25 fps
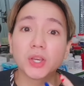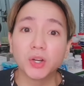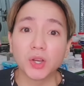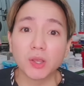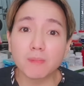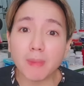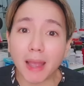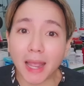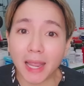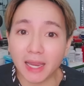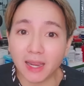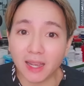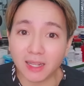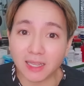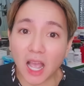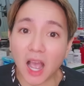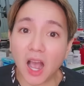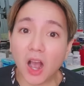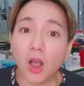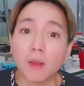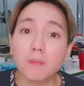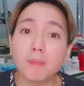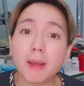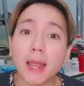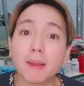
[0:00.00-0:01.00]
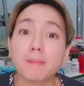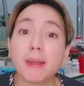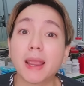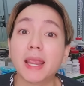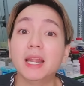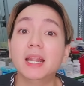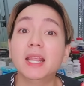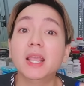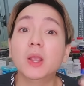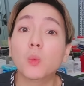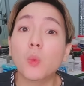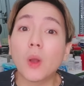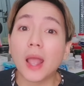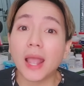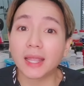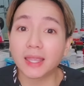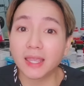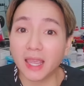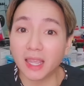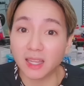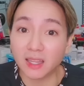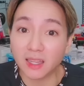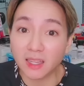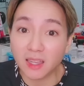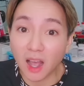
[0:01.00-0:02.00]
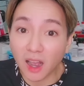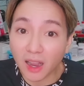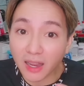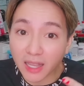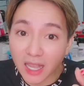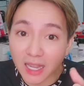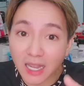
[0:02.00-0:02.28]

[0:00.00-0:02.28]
chửi mày rồi tao hỏi mày mày liên quan gì tới